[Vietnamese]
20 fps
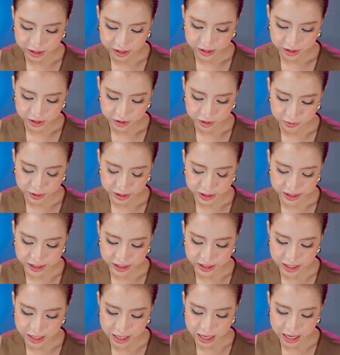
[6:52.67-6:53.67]
Chúng ta sẽ
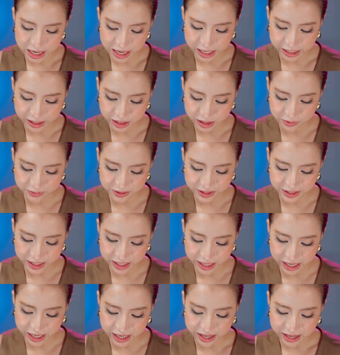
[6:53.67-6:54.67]
đi lại kim trên
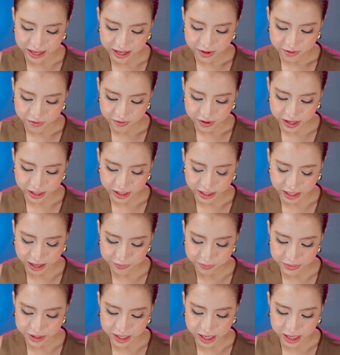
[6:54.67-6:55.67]
da và
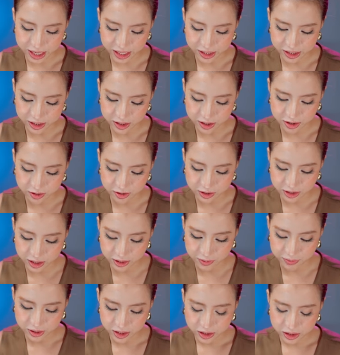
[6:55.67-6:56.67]
cảm nhận ngọn
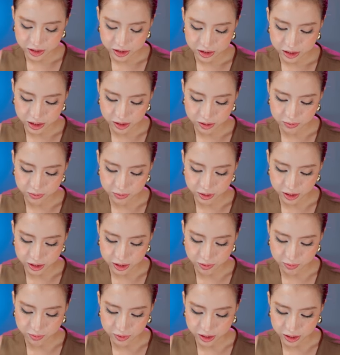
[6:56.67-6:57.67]
kim, tránh bị
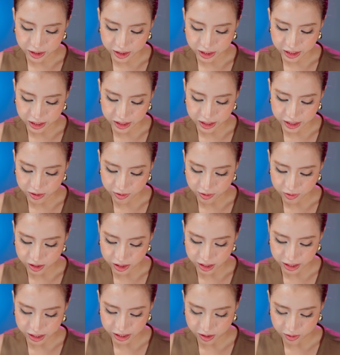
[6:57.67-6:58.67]
động mực hai đầu
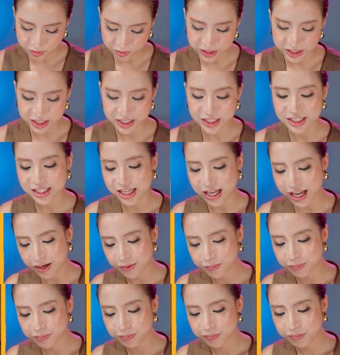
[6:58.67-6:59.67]
là không có chính xác.
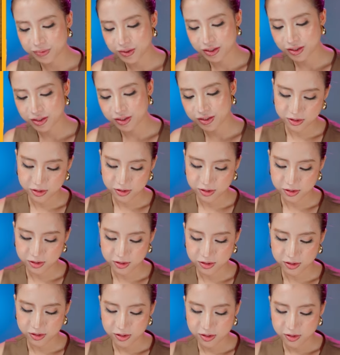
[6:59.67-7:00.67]

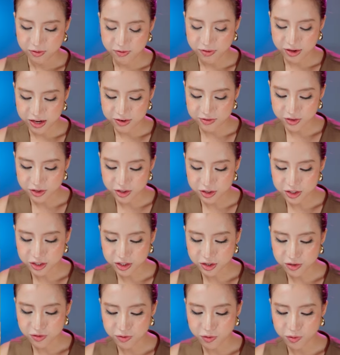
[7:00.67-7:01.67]
Và với những
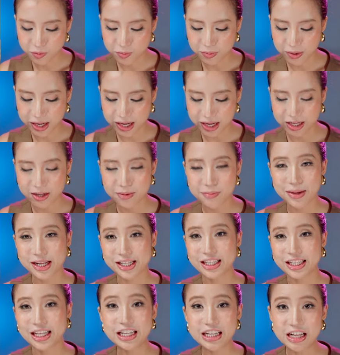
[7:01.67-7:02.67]
cái vùng mà các bạn
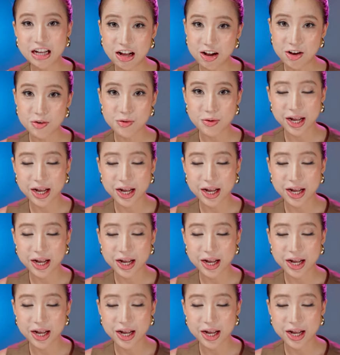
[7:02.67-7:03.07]
thấy khó quá